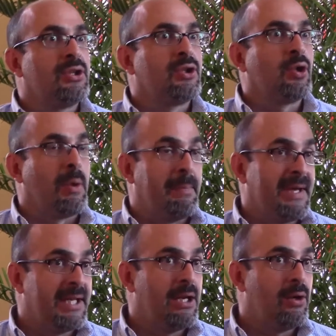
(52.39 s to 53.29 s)

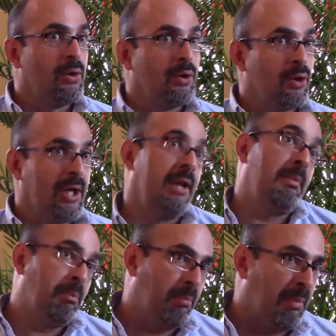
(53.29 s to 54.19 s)
sobrepasa, lo,
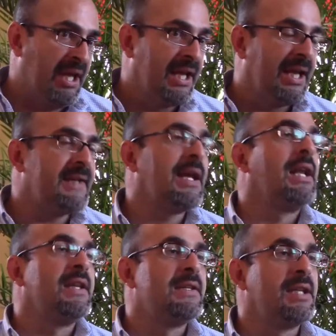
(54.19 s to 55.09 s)
ingresa
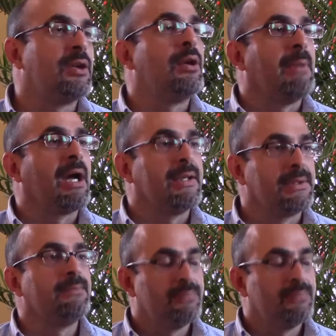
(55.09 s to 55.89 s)
al distrito de Majes.